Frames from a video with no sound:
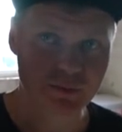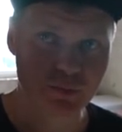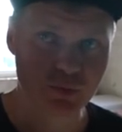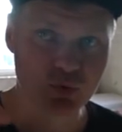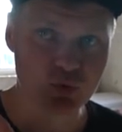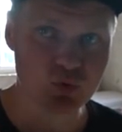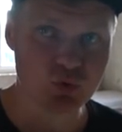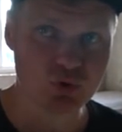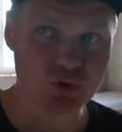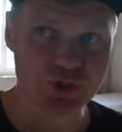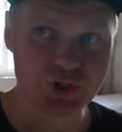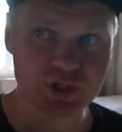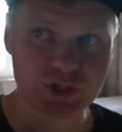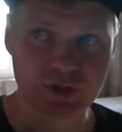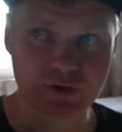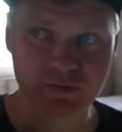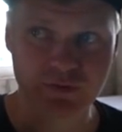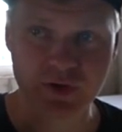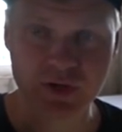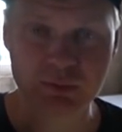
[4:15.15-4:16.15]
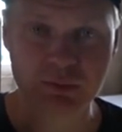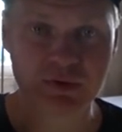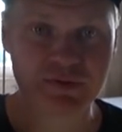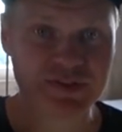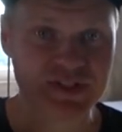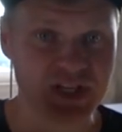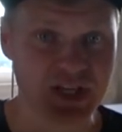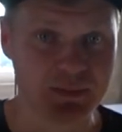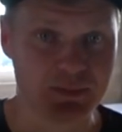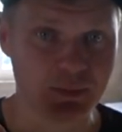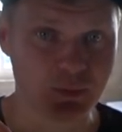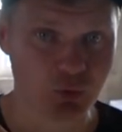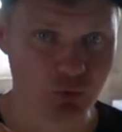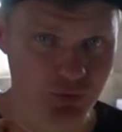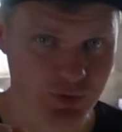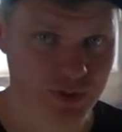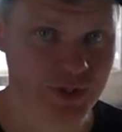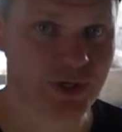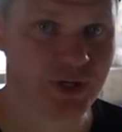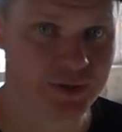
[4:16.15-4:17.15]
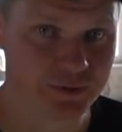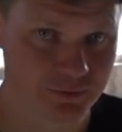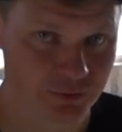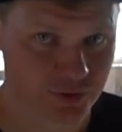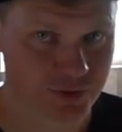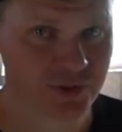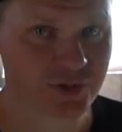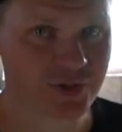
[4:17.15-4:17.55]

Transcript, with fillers: будущих фильмов 7 увидели вот